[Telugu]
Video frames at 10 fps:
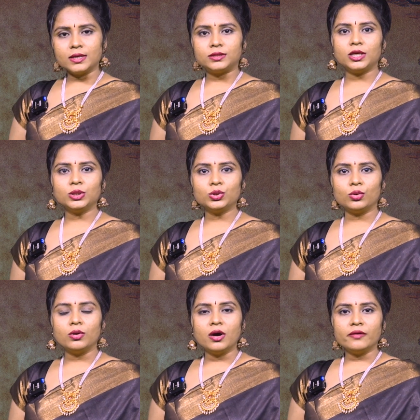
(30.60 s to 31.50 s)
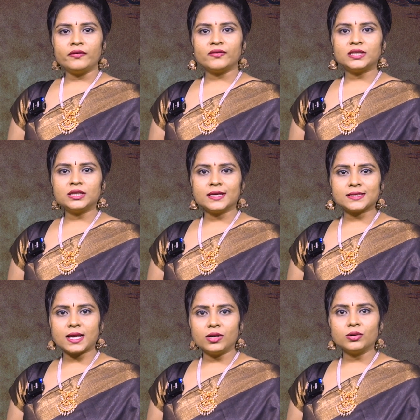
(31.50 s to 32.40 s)
దీంతో వివిధ
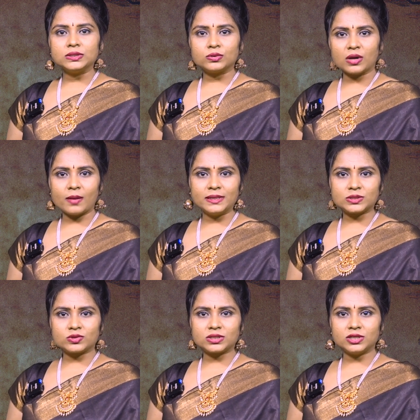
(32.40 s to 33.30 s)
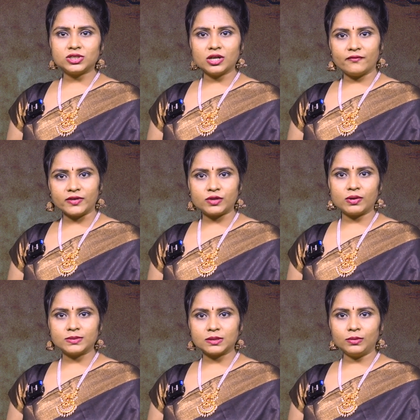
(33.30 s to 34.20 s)
దేశాలలో సునామీ సృష్టించిన
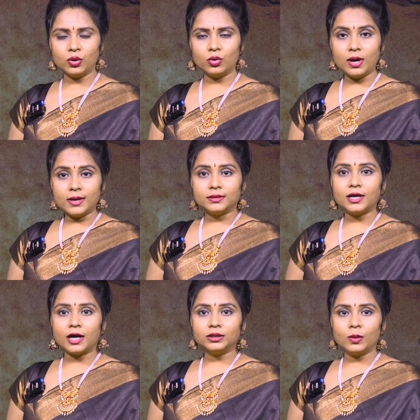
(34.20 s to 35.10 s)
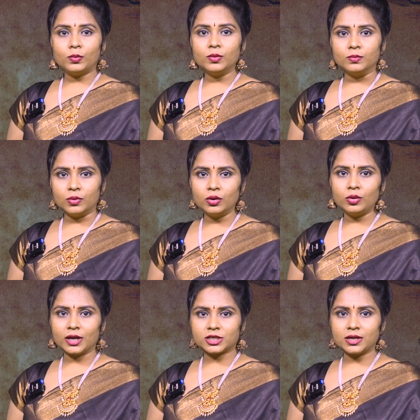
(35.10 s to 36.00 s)
విధ్వంసంలో దాదాపు మూడు
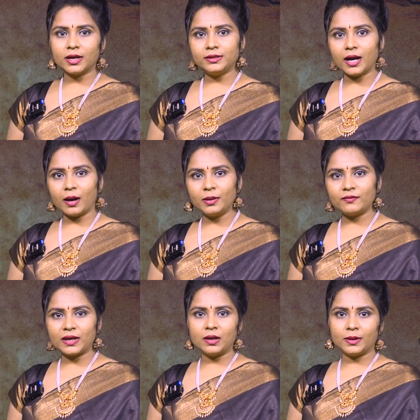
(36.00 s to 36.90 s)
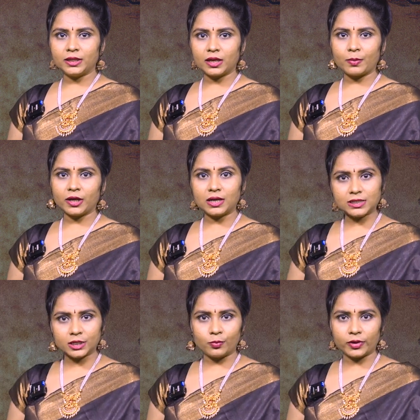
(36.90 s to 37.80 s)
లక్షల యాభై వేల మందికి పైగా
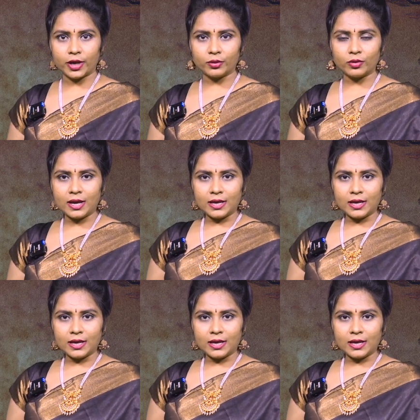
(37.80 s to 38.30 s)
చనిపోయారు